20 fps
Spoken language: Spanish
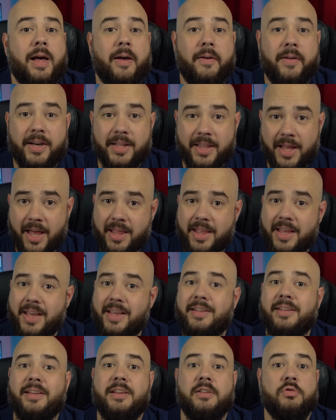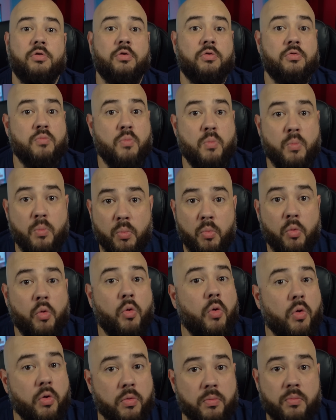la verdad es que son
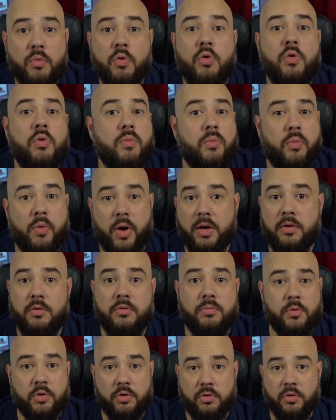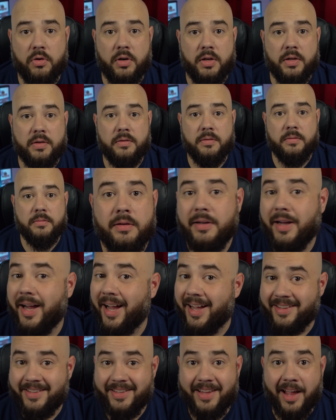muy muy buenos motores.
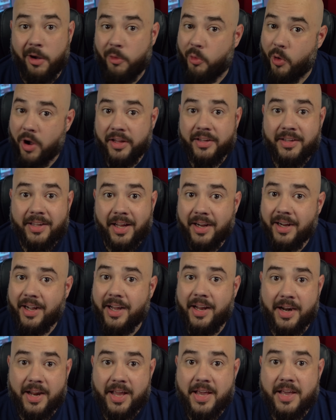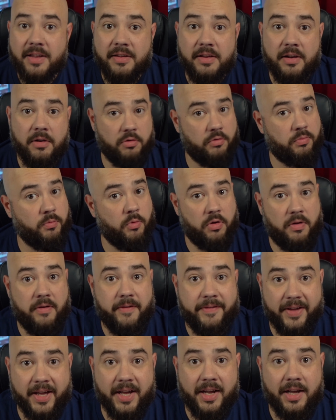Hasta aguantan carrillas y los
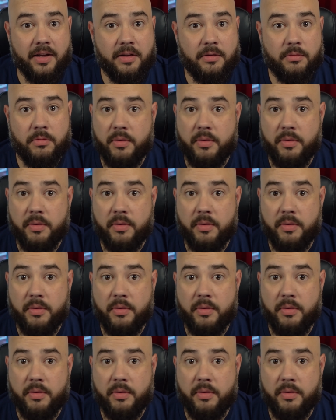modificas,